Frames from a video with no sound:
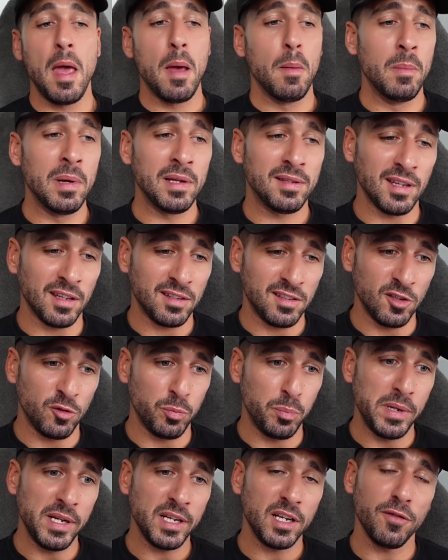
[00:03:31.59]
Mais ça
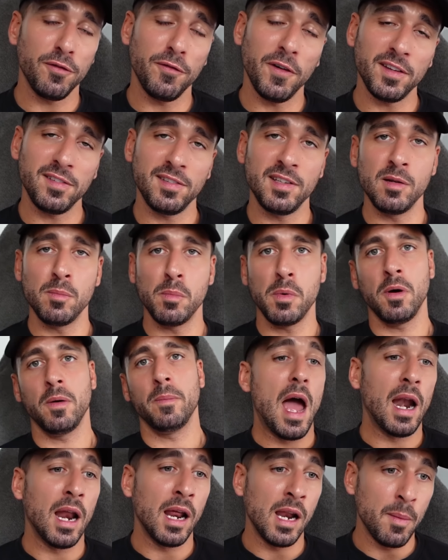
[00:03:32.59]
s'explique facilement.
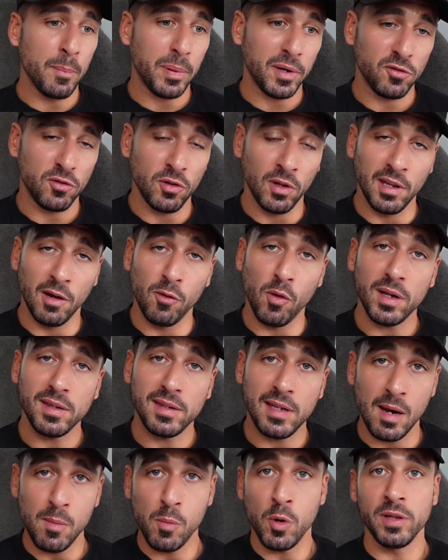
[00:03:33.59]
Elle a l'impression d'avoir
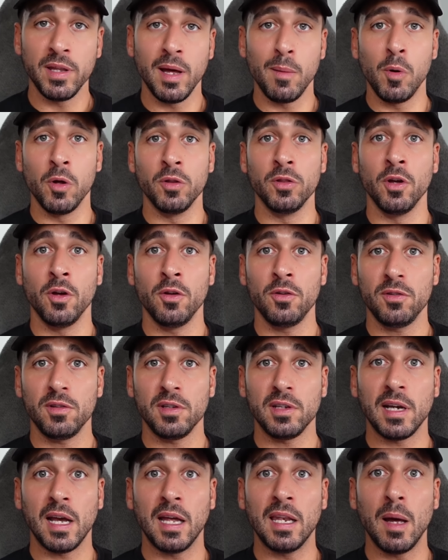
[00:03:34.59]
tellement d'abondance
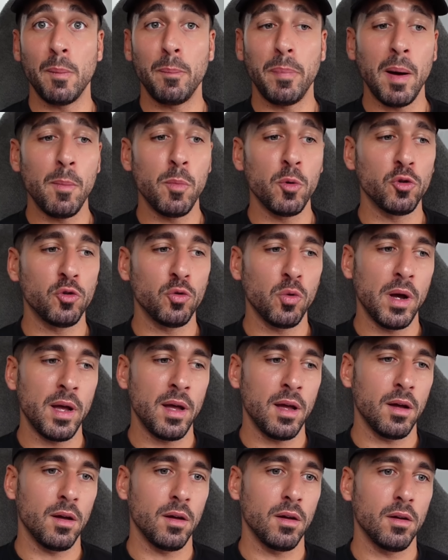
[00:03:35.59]
qu'elle n'a pas
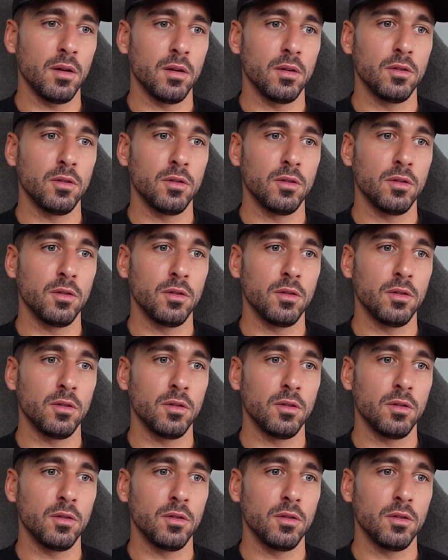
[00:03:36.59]
besoin